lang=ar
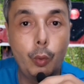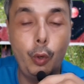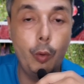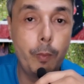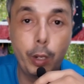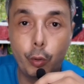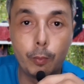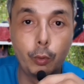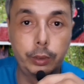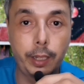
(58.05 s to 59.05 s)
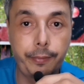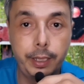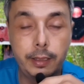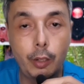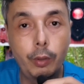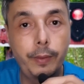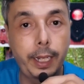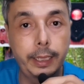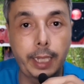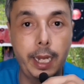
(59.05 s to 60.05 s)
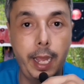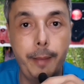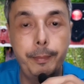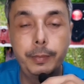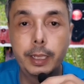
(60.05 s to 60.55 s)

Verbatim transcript: والعمال والموظفين سواء في القطاع العام